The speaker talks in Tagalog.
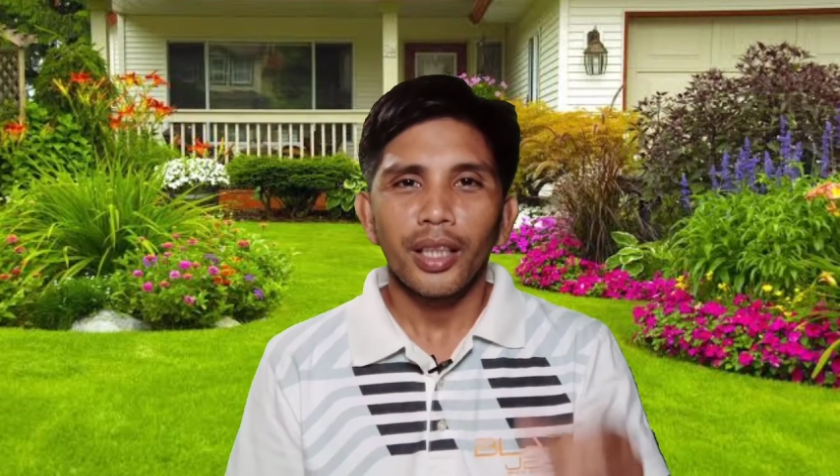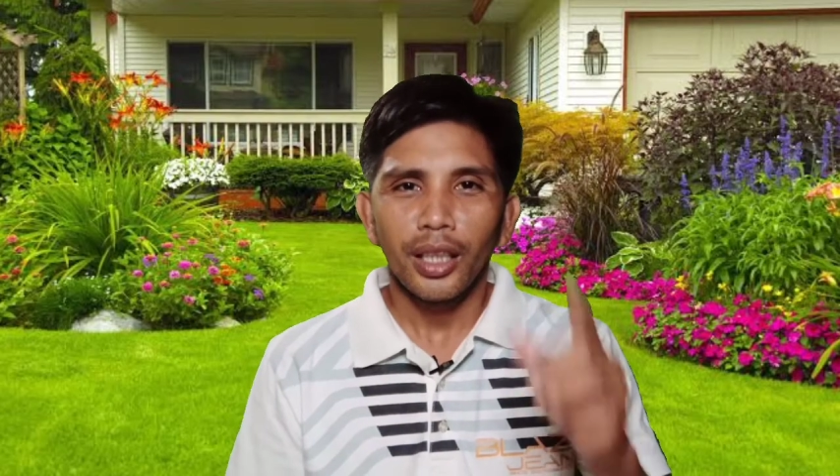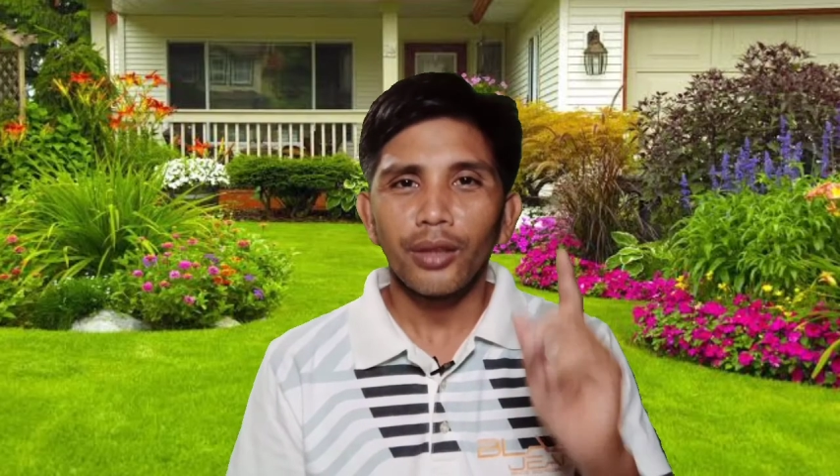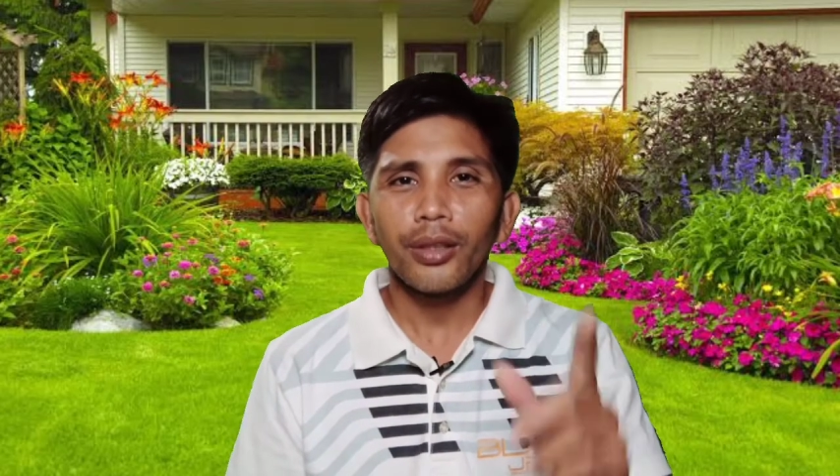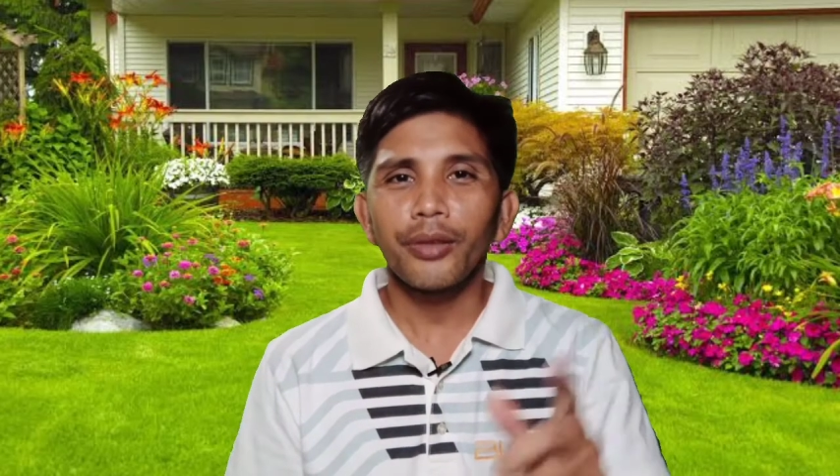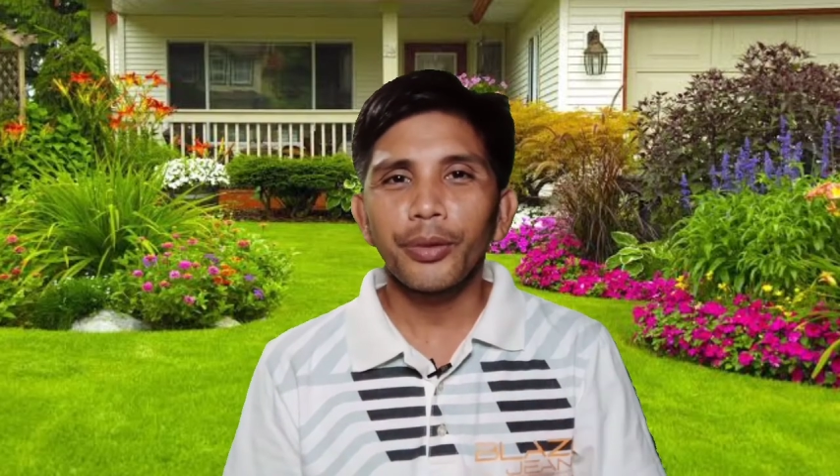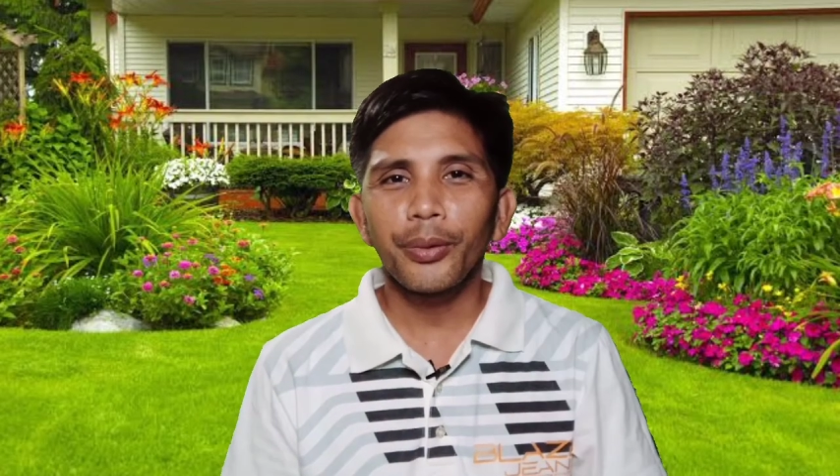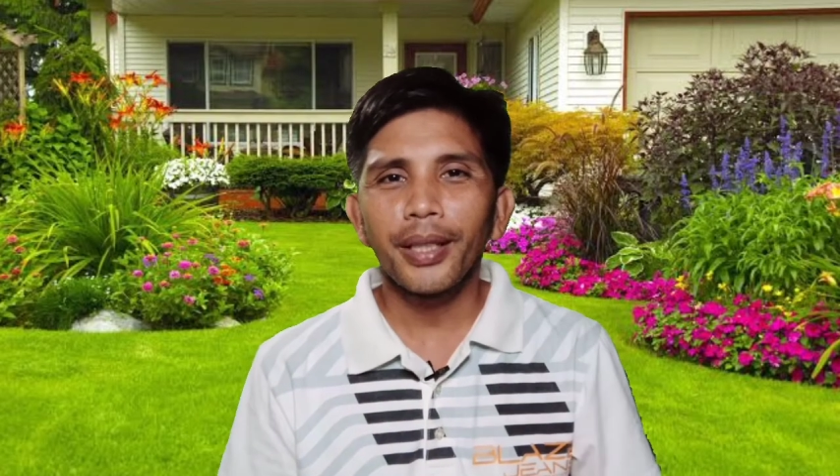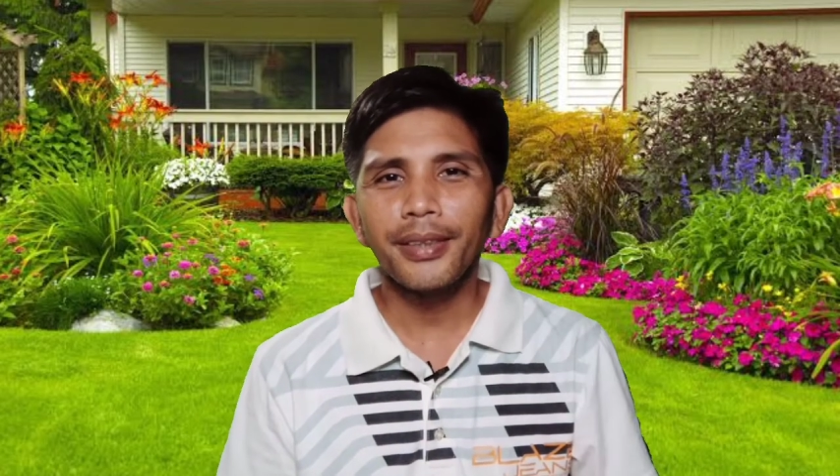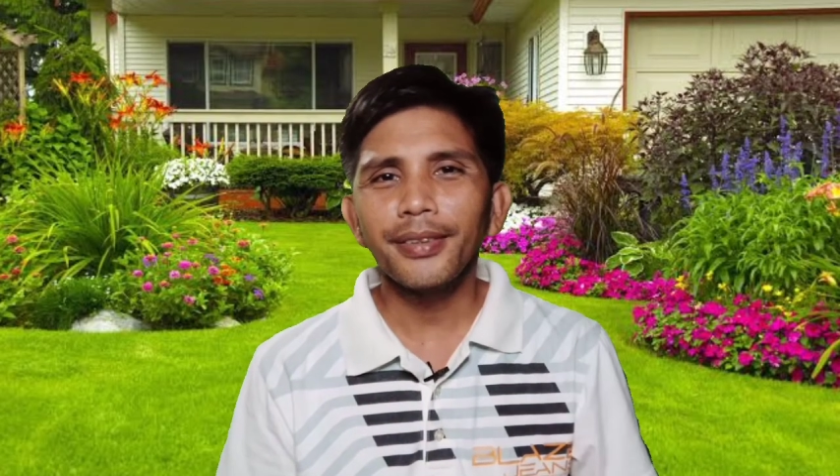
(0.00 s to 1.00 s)
Hello
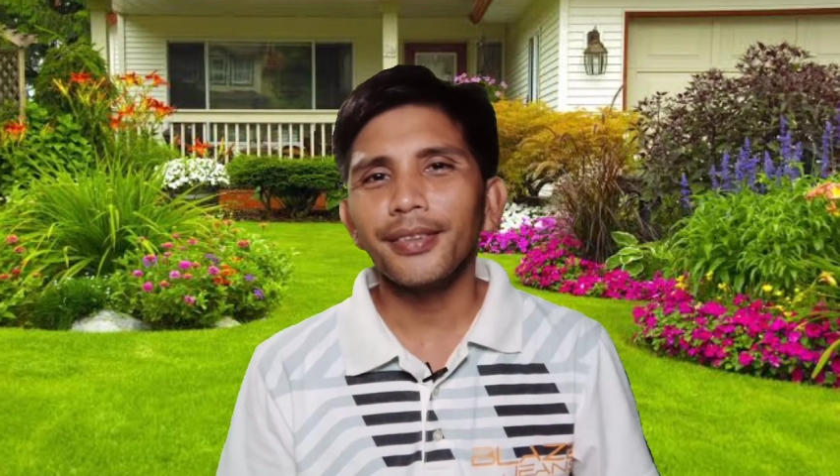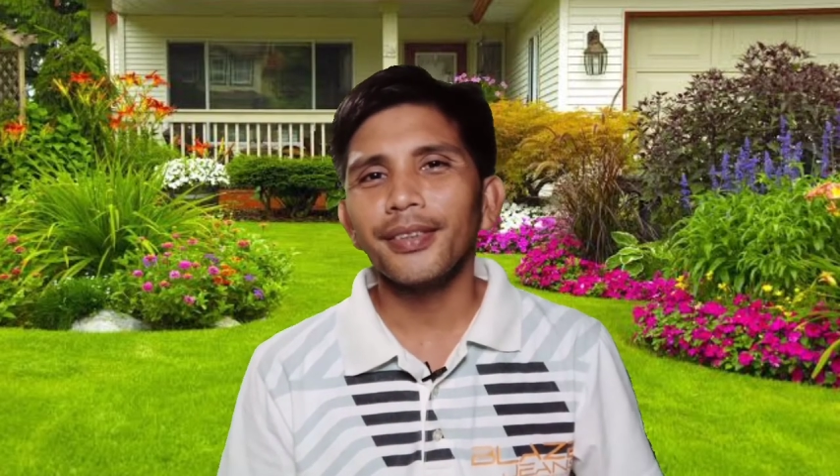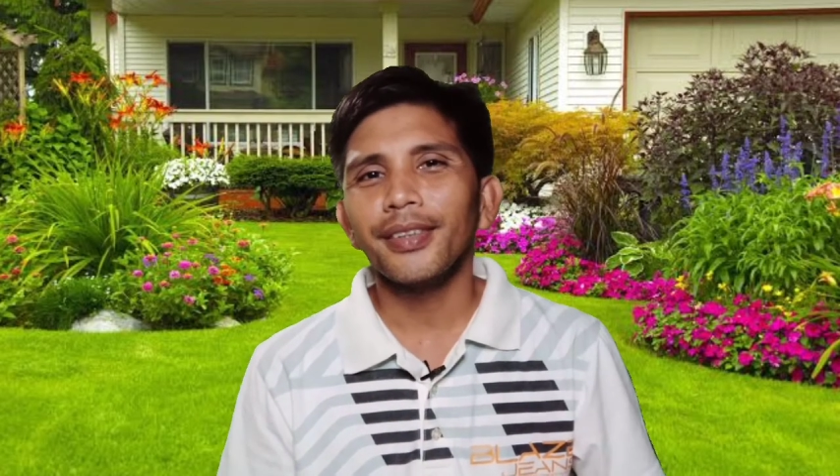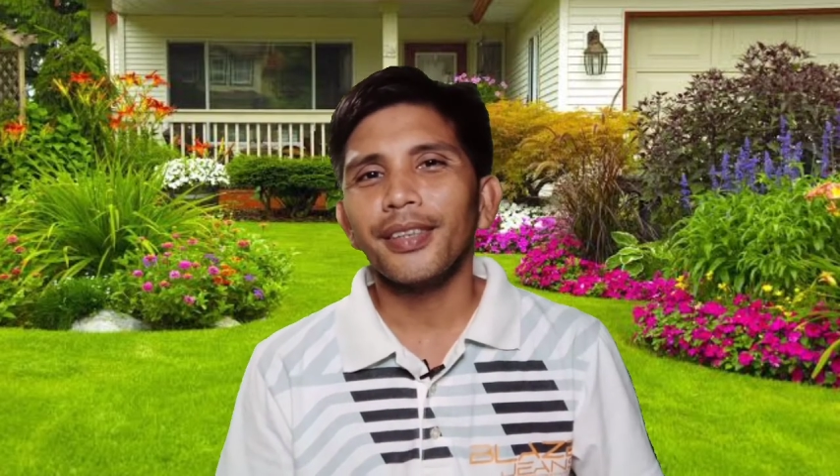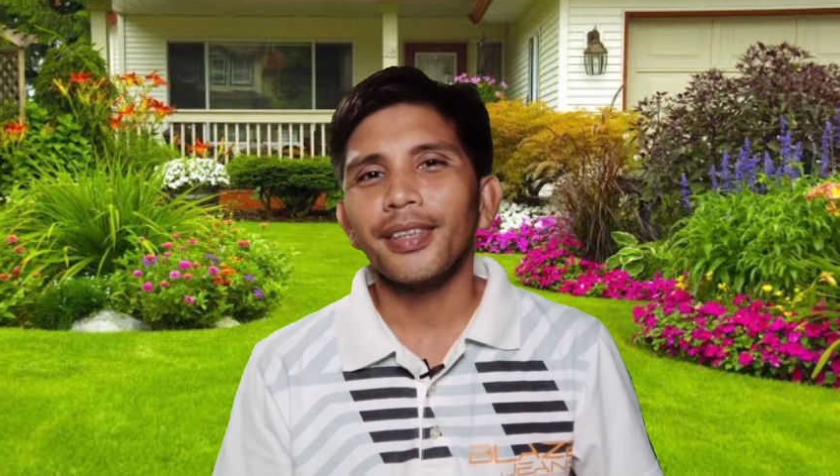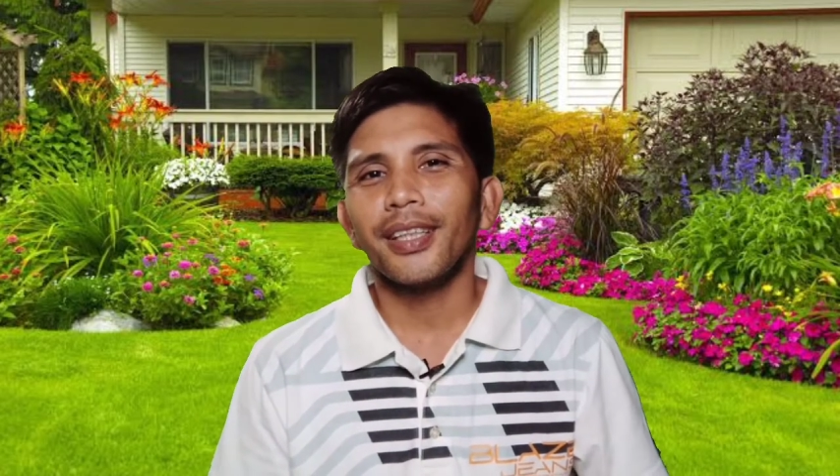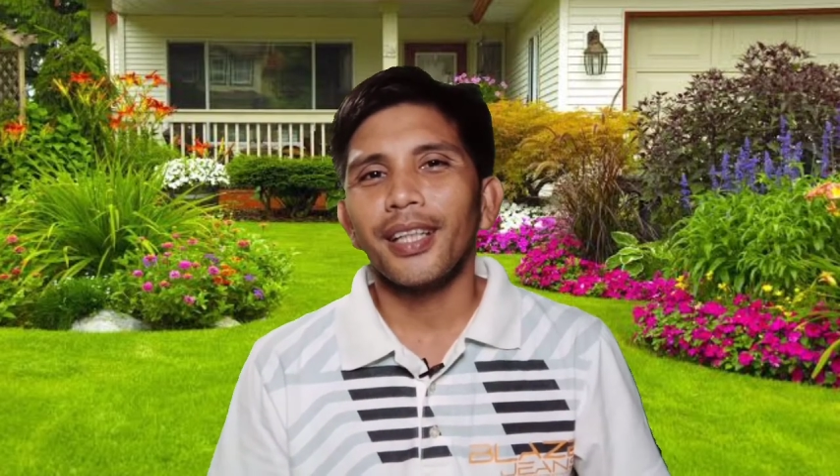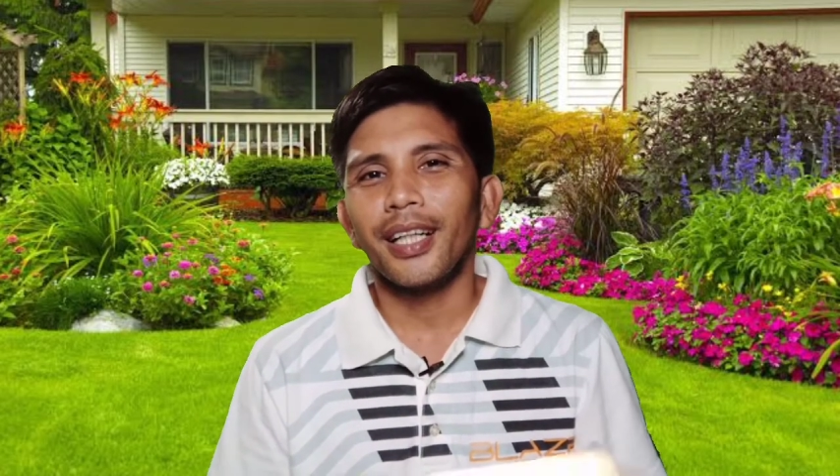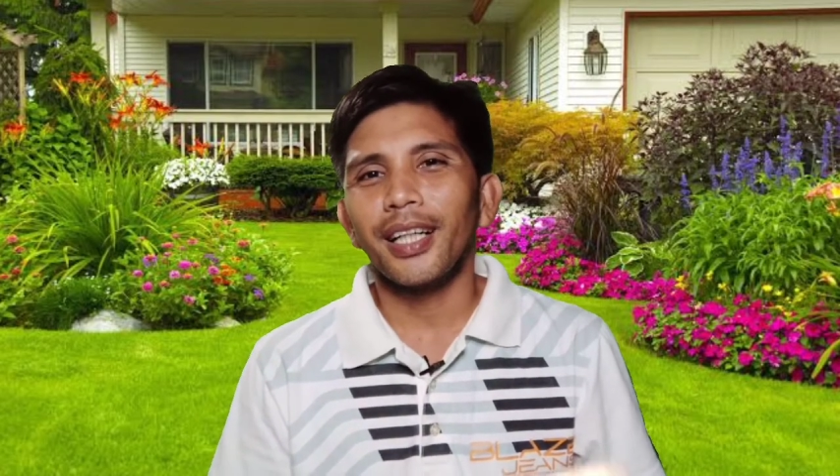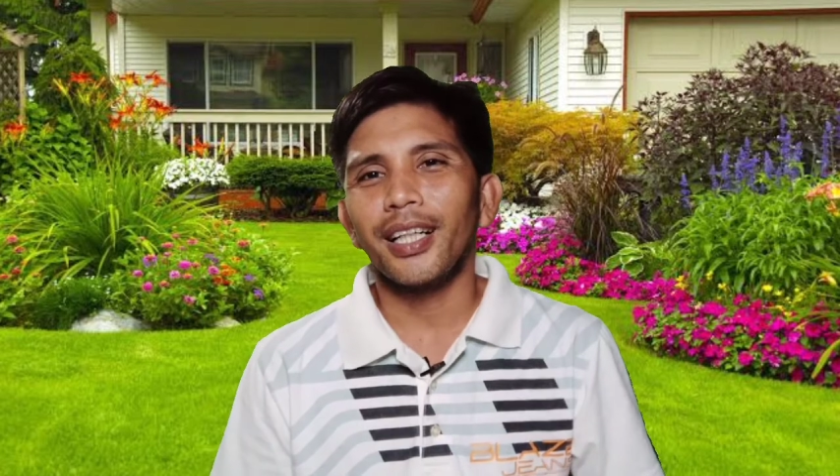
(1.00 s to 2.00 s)
everyone!
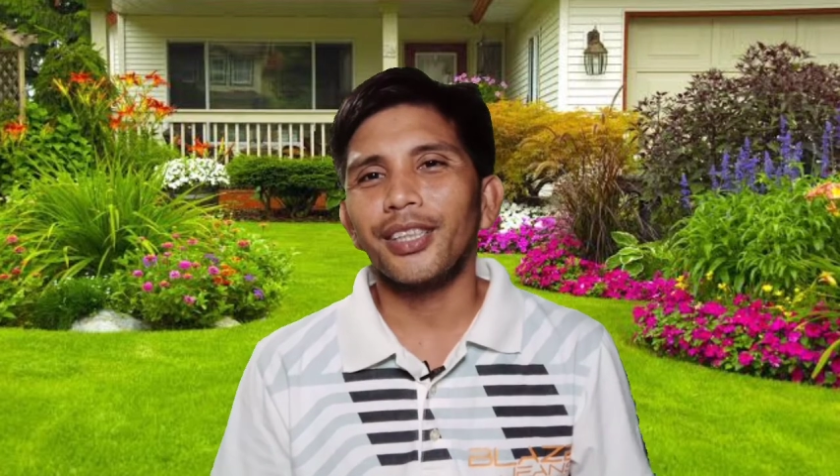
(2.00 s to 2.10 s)
Uh,